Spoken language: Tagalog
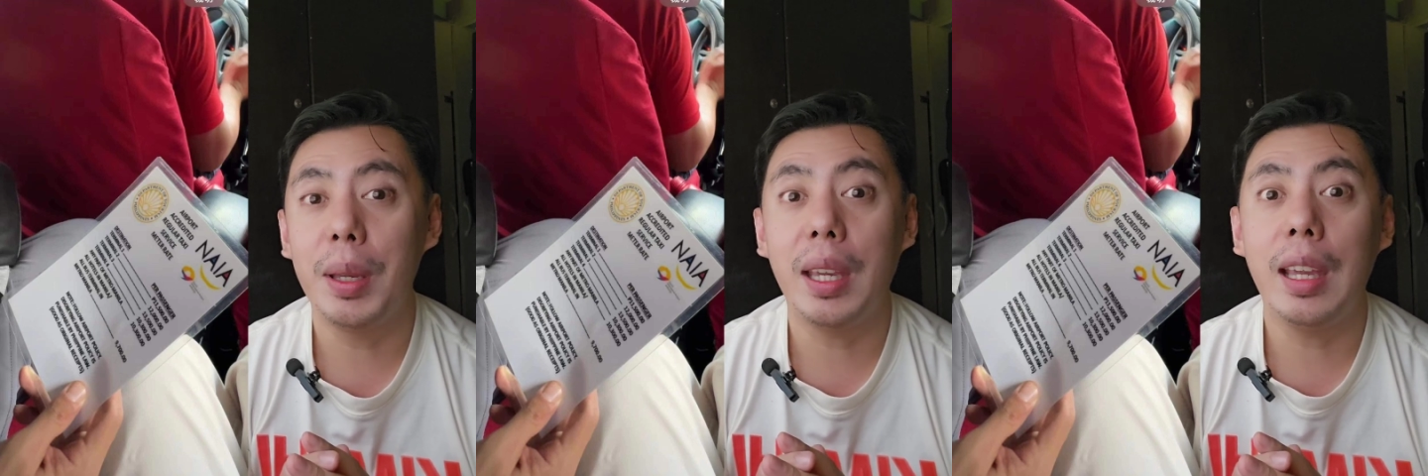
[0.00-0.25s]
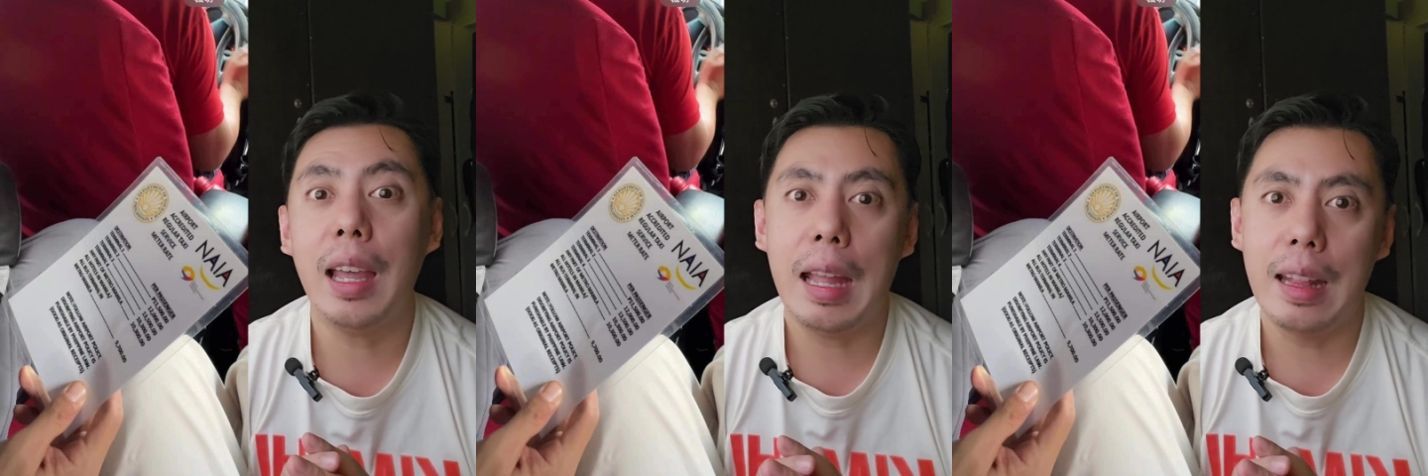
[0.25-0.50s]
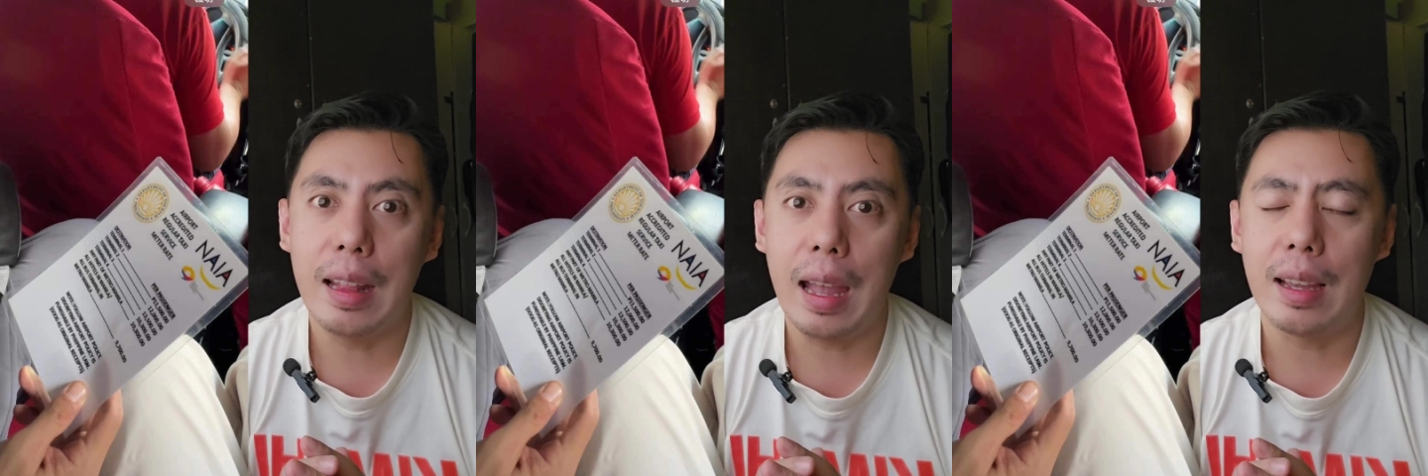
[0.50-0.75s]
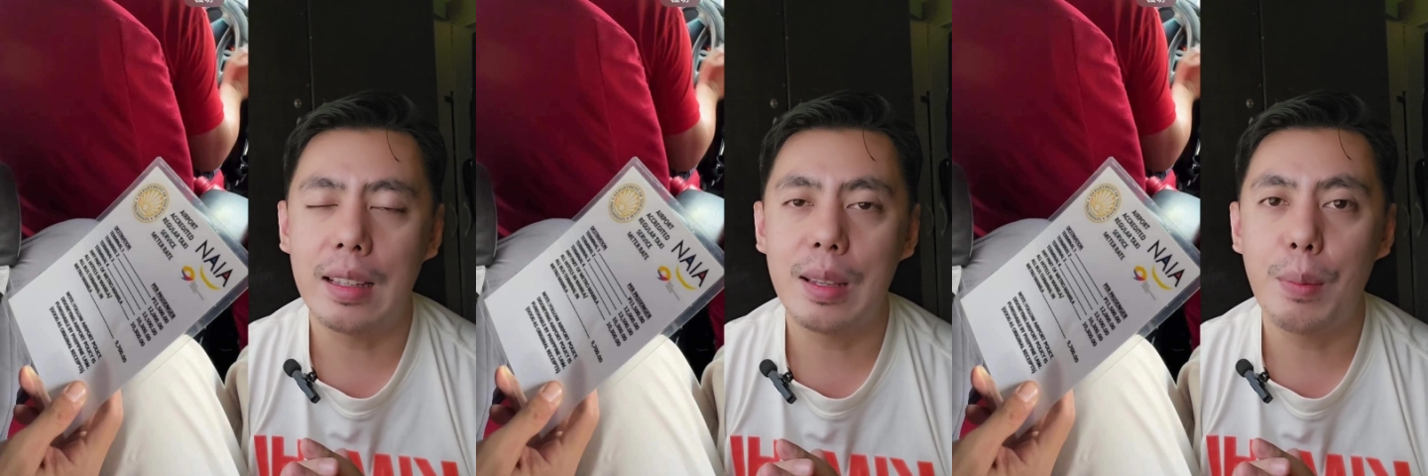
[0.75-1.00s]
maging
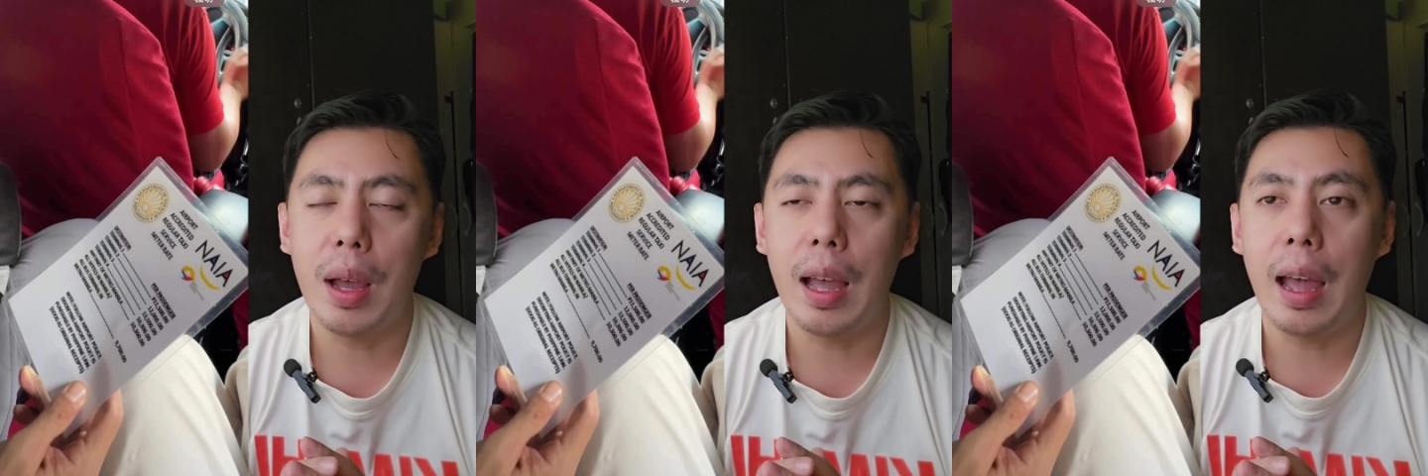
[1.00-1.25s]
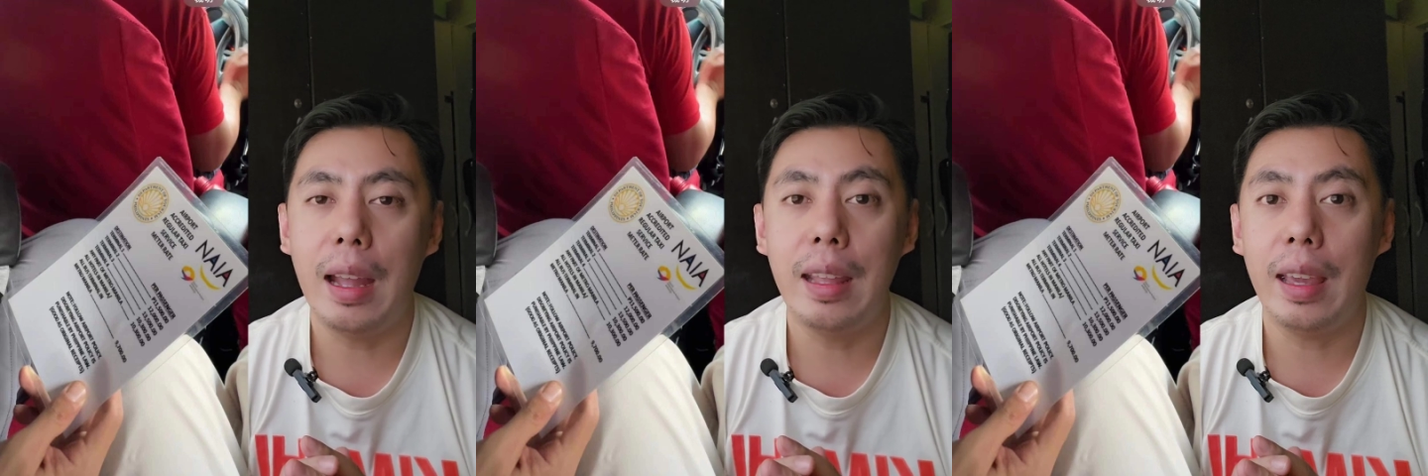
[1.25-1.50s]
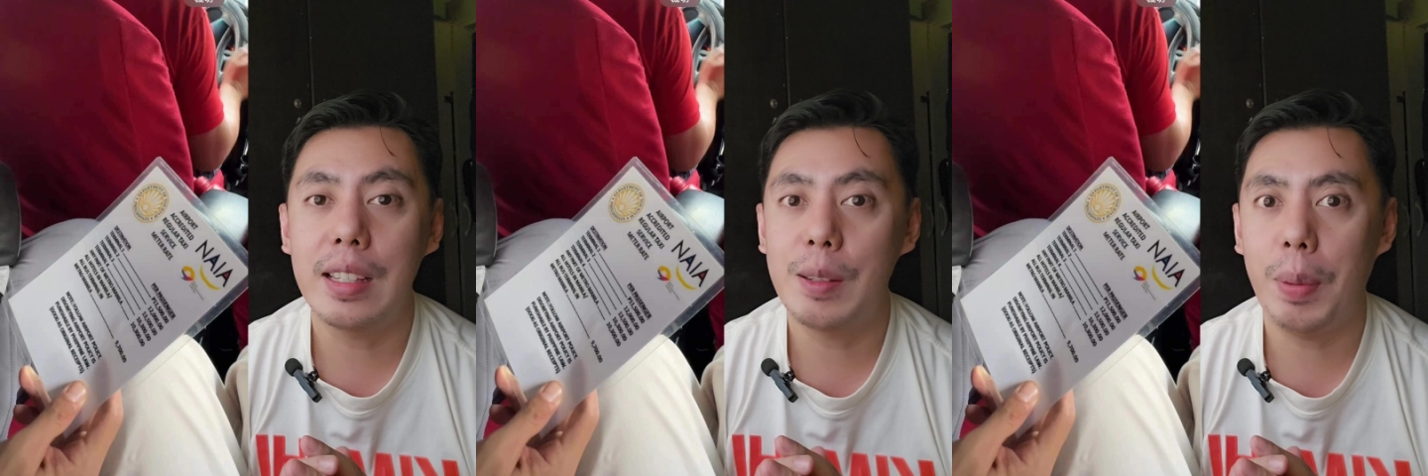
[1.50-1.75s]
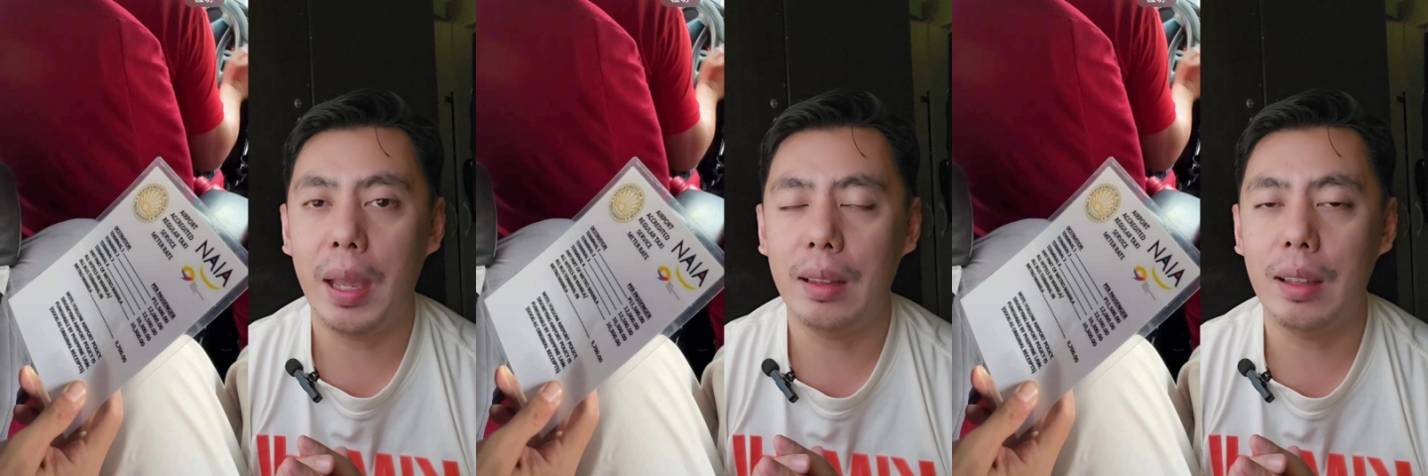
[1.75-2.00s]
handa sa mga
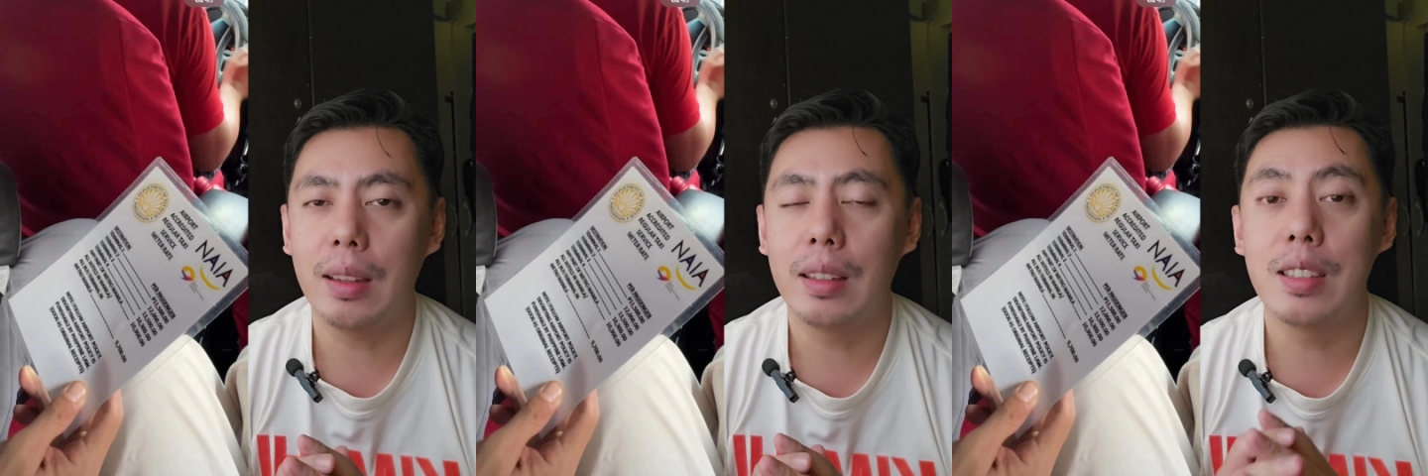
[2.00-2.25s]
unexpected